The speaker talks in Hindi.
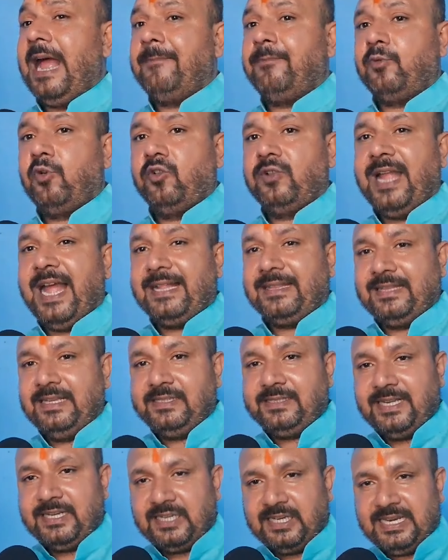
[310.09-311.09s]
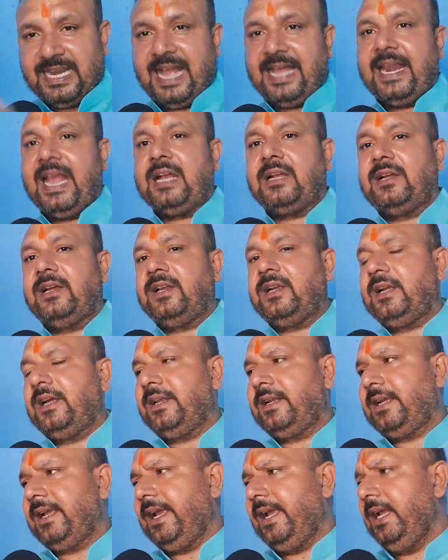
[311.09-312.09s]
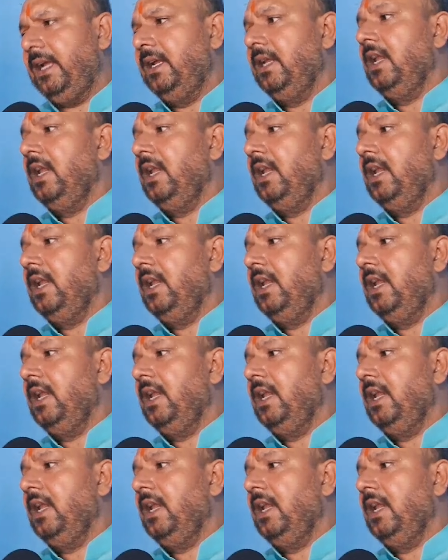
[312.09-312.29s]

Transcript: आप को जाति से किनारा कर करके